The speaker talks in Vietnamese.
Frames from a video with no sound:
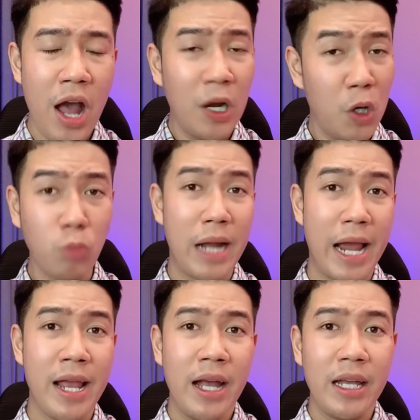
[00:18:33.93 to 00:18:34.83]
Lúc này
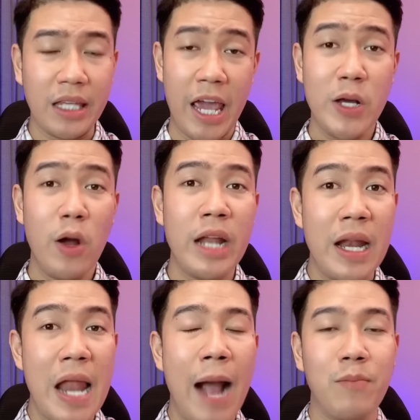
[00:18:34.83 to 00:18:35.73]
chị có đi
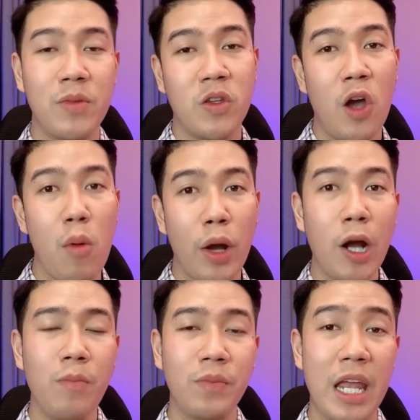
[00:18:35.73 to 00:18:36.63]
làm cho một cái
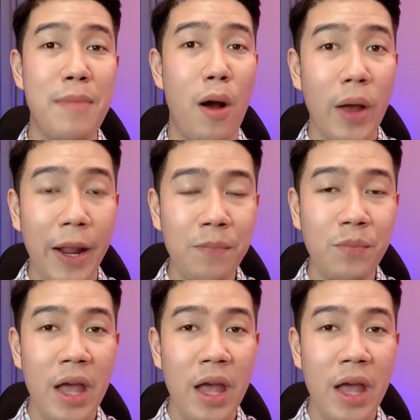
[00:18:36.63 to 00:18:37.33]
công ty bảo hiểm.